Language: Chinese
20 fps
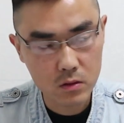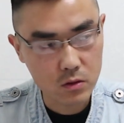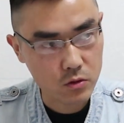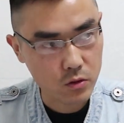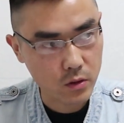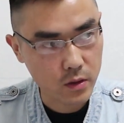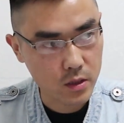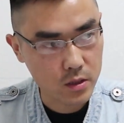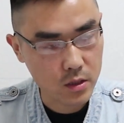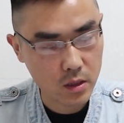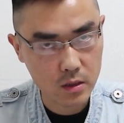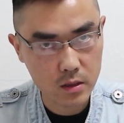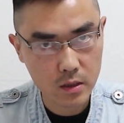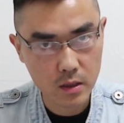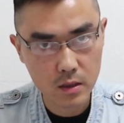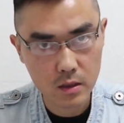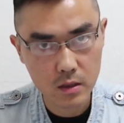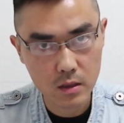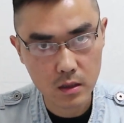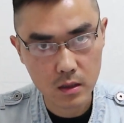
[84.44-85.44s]
所以今
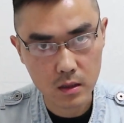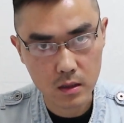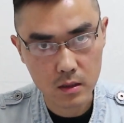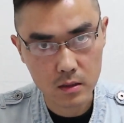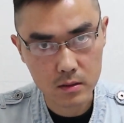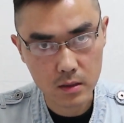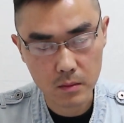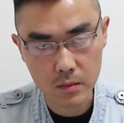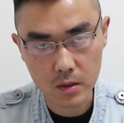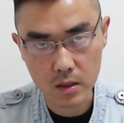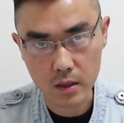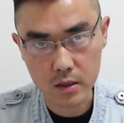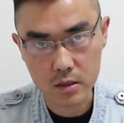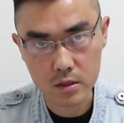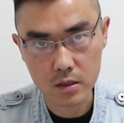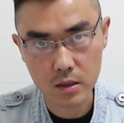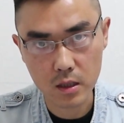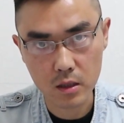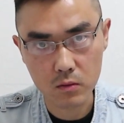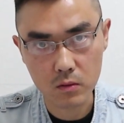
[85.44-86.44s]
天，呃，他们联
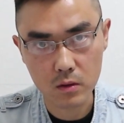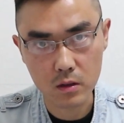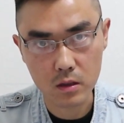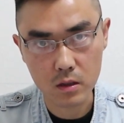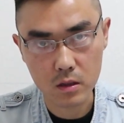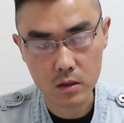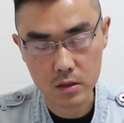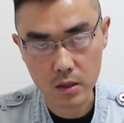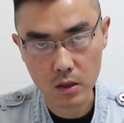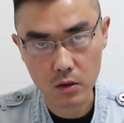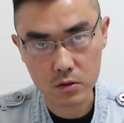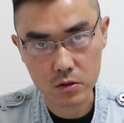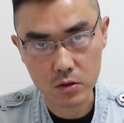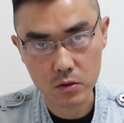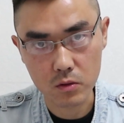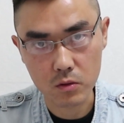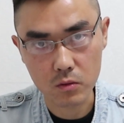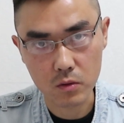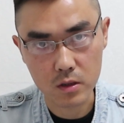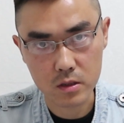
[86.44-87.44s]
系到我，要
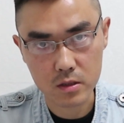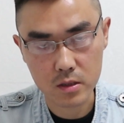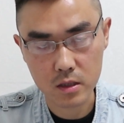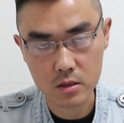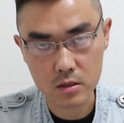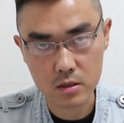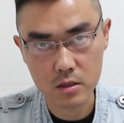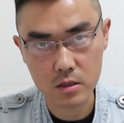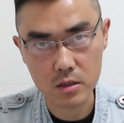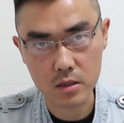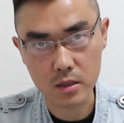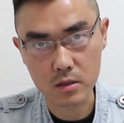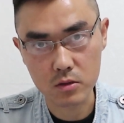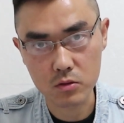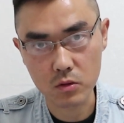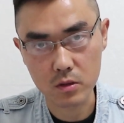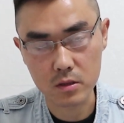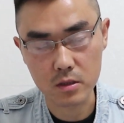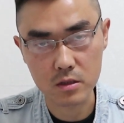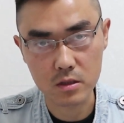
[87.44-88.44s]
求我将之前
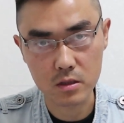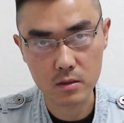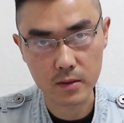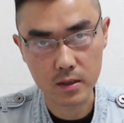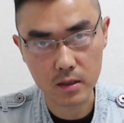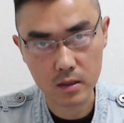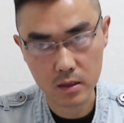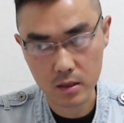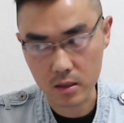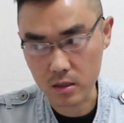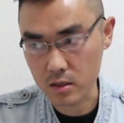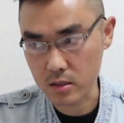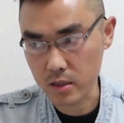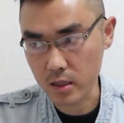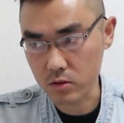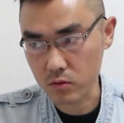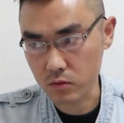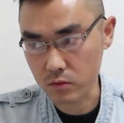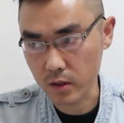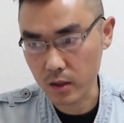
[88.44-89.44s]
做的视频给
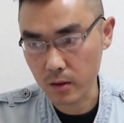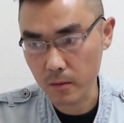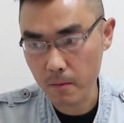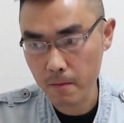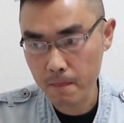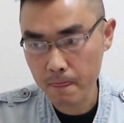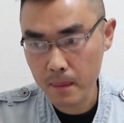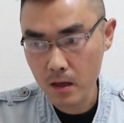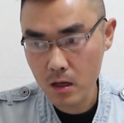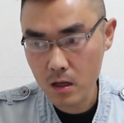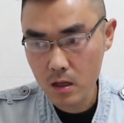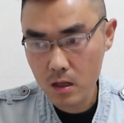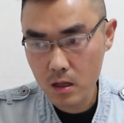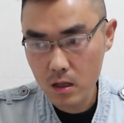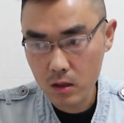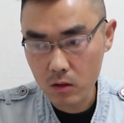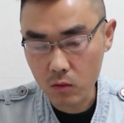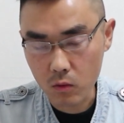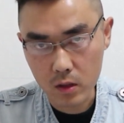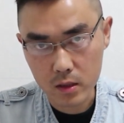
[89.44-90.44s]
删除掉。
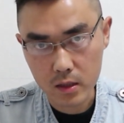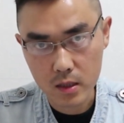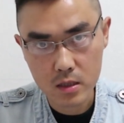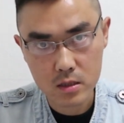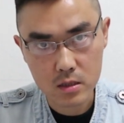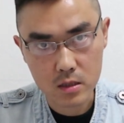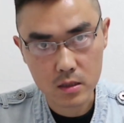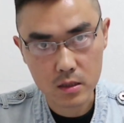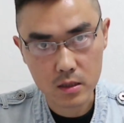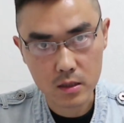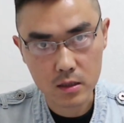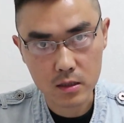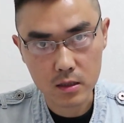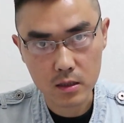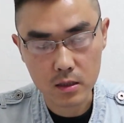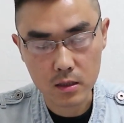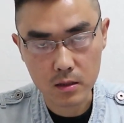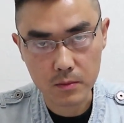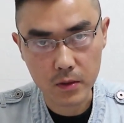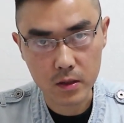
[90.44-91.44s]
我呢，只是一
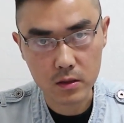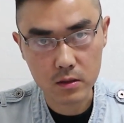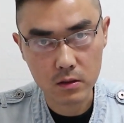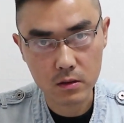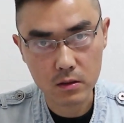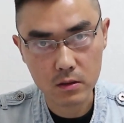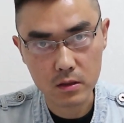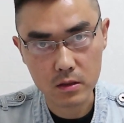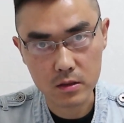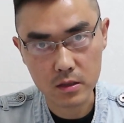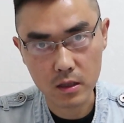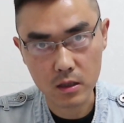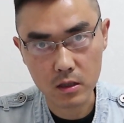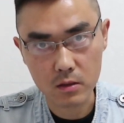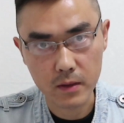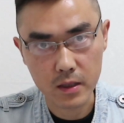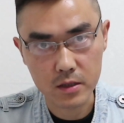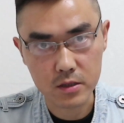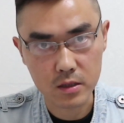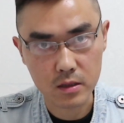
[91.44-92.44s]
个平头小老
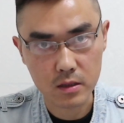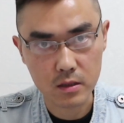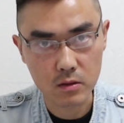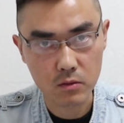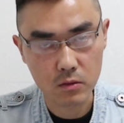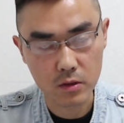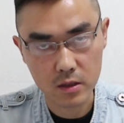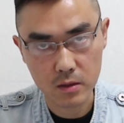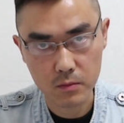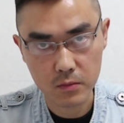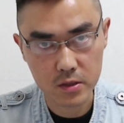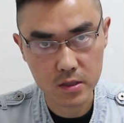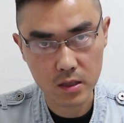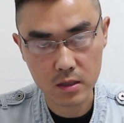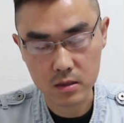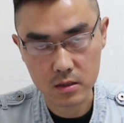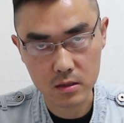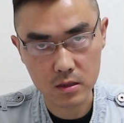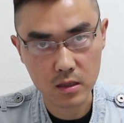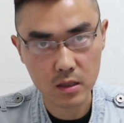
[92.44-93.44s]
百姓，我也不
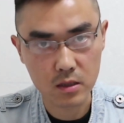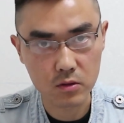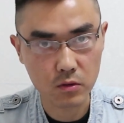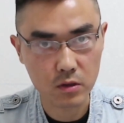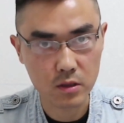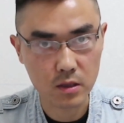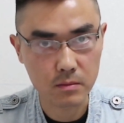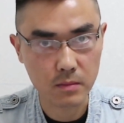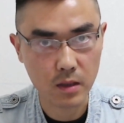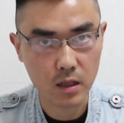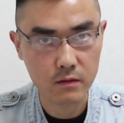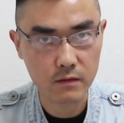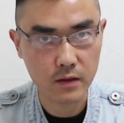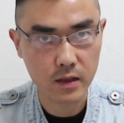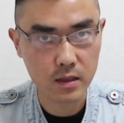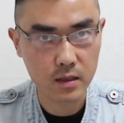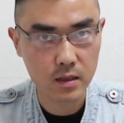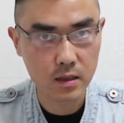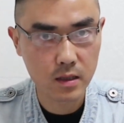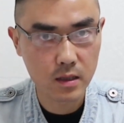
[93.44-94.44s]
想惹更多的麻
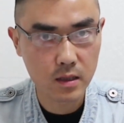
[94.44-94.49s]
烦。